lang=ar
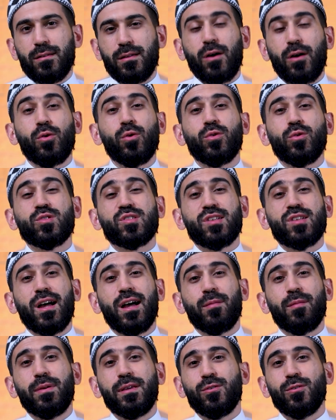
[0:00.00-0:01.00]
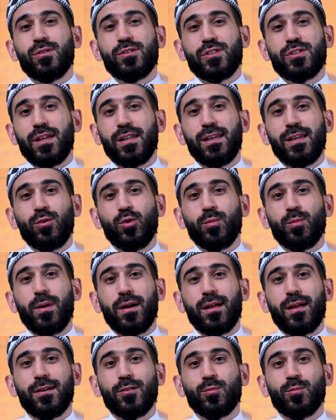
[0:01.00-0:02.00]
يقول الصحابي الجليل
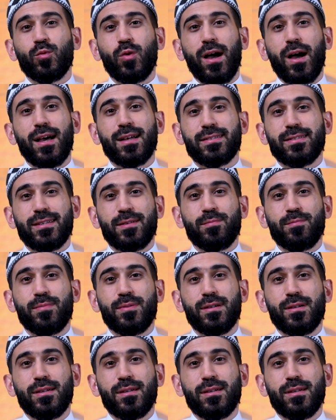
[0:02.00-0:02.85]
البراء بن عازب